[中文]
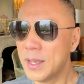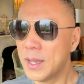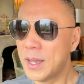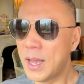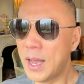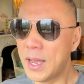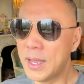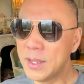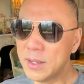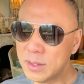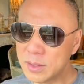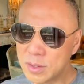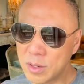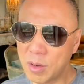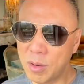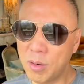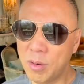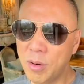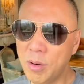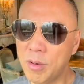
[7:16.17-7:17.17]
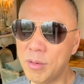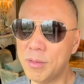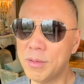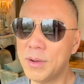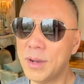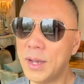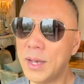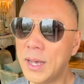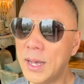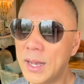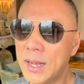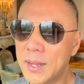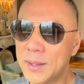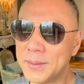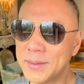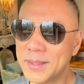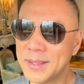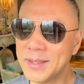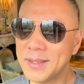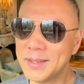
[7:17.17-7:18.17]
海口啊，
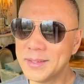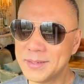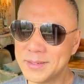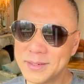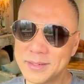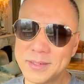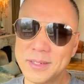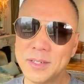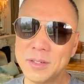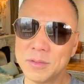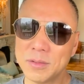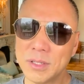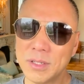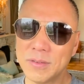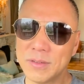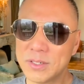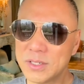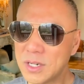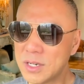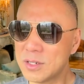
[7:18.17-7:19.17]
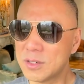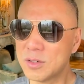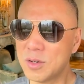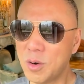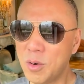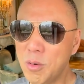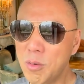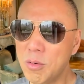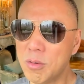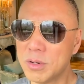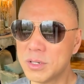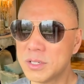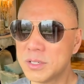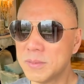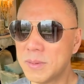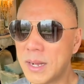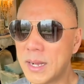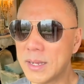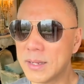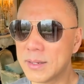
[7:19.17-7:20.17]
像这种地方，郑州是
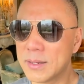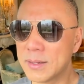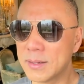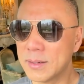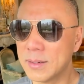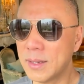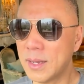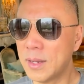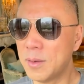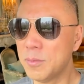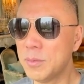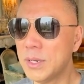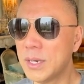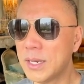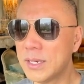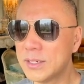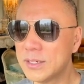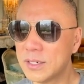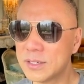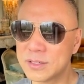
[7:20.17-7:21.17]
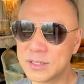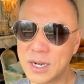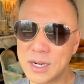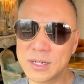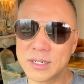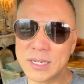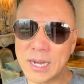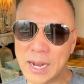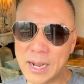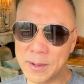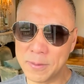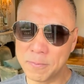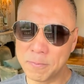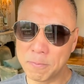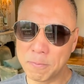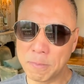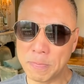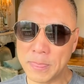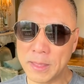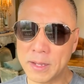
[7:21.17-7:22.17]
吧？啊，未来像长沙
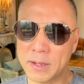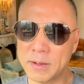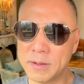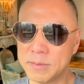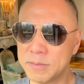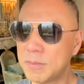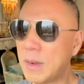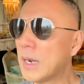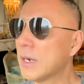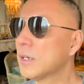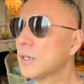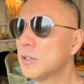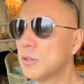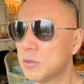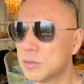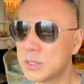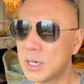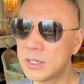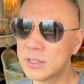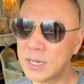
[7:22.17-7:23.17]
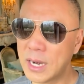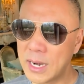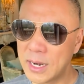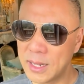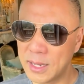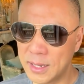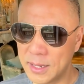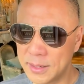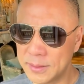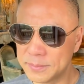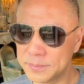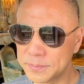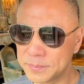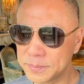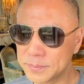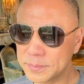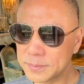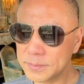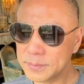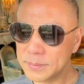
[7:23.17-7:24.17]
啊，马上又要长沙了啊，
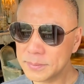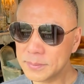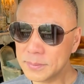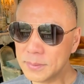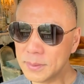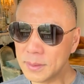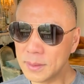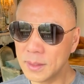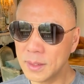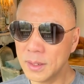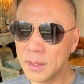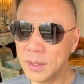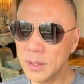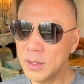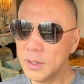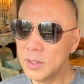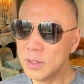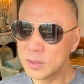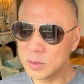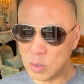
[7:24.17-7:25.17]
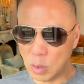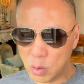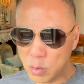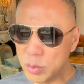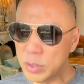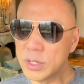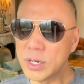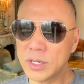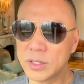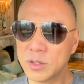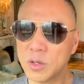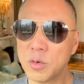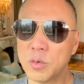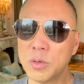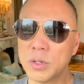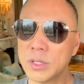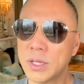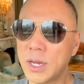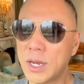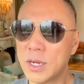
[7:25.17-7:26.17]
都会让你
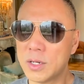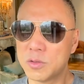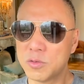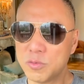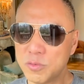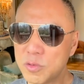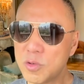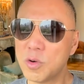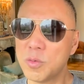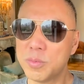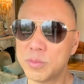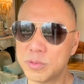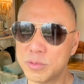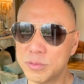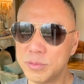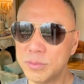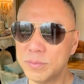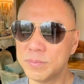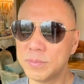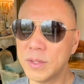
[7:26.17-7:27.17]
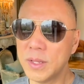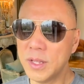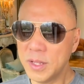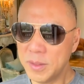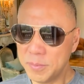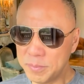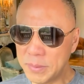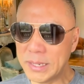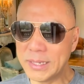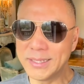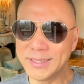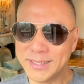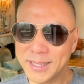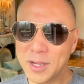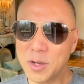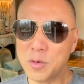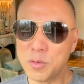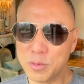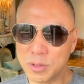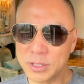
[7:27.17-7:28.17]
活的啊，猪狗不如，每
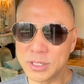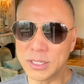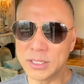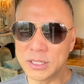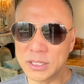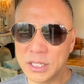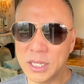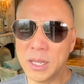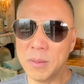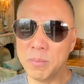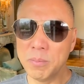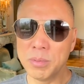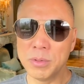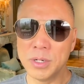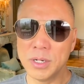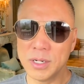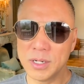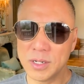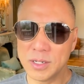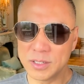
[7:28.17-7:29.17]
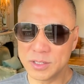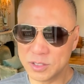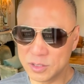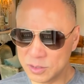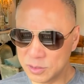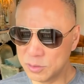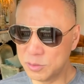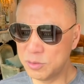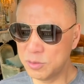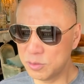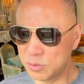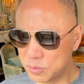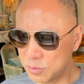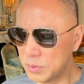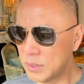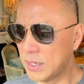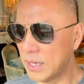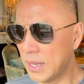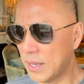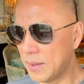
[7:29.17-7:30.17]
天活在颠簸和失去
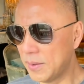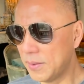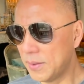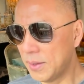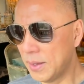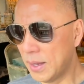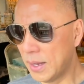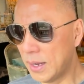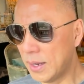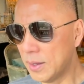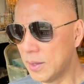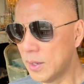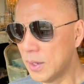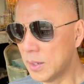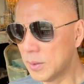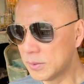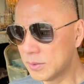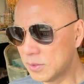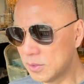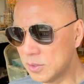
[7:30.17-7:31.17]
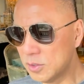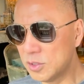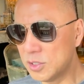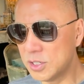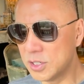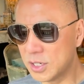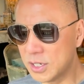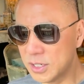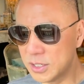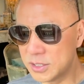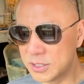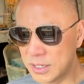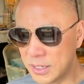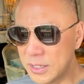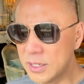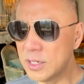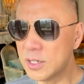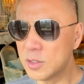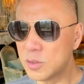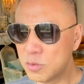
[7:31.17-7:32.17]
尊严啊，自己和
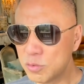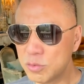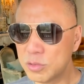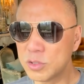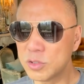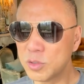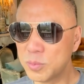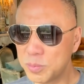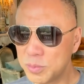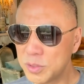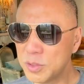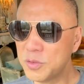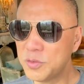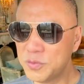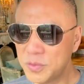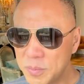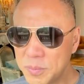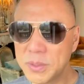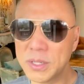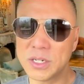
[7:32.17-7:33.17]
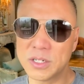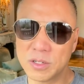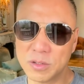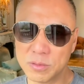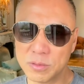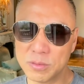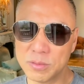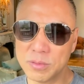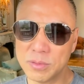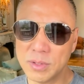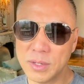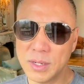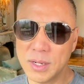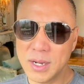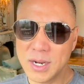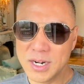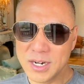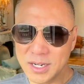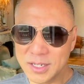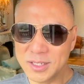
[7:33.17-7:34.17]
人和畜生都不能分别的程度，
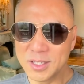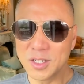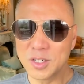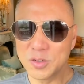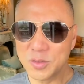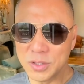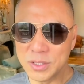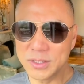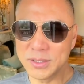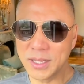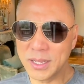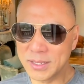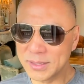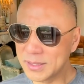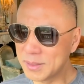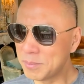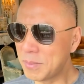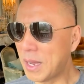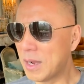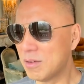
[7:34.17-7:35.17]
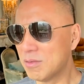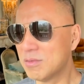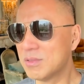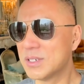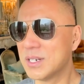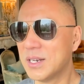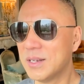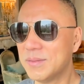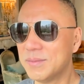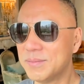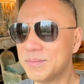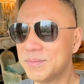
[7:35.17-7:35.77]
让你睡在马路上